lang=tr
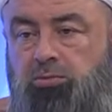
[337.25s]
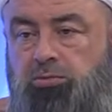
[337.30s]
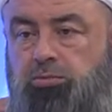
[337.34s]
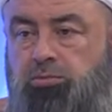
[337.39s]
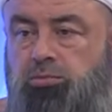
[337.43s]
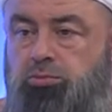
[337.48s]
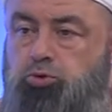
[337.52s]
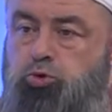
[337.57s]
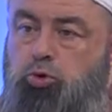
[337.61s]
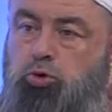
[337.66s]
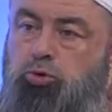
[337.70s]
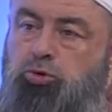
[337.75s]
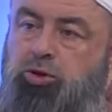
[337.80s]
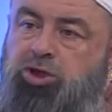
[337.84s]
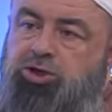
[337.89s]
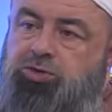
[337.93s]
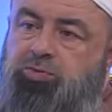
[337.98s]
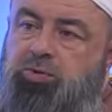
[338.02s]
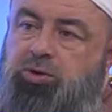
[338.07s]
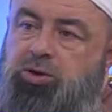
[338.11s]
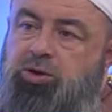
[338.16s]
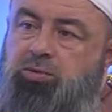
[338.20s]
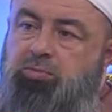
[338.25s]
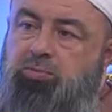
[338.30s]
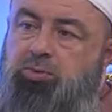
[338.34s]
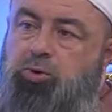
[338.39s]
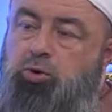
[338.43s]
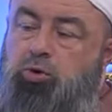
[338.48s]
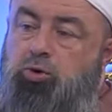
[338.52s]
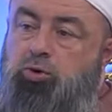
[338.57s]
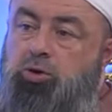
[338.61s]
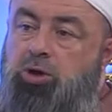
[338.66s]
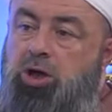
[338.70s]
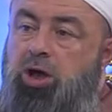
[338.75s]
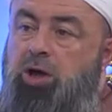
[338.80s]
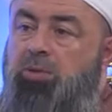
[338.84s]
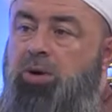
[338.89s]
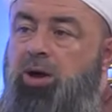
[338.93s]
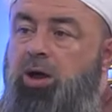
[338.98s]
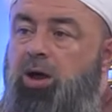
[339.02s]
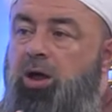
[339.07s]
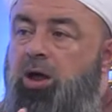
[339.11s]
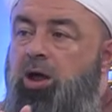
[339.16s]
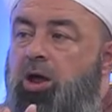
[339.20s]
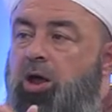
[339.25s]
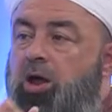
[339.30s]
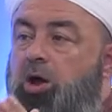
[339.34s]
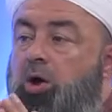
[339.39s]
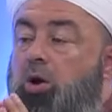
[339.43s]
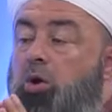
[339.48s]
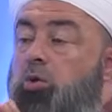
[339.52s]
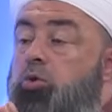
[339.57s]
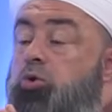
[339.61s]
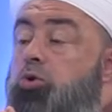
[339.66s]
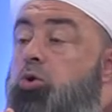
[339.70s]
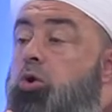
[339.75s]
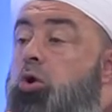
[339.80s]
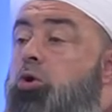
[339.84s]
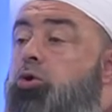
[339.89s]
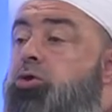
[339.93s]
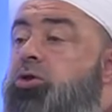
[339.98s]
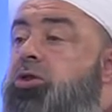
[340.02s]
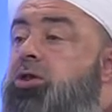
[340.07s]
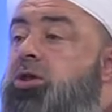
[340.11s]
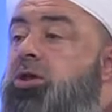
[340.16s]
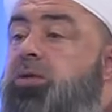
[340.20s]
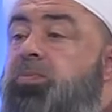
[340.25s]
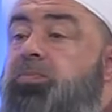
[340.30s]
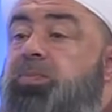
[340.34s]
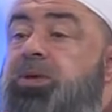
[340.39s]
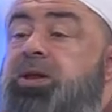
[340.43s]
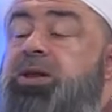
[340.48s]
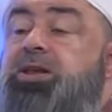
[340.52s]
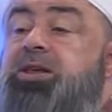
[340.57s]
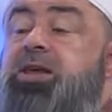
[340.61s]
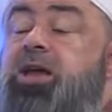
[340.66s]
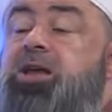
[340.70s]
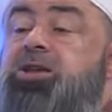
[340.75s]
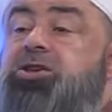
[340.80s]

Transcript: Son derece beğenmiyorum. Ama dört yıl bir genç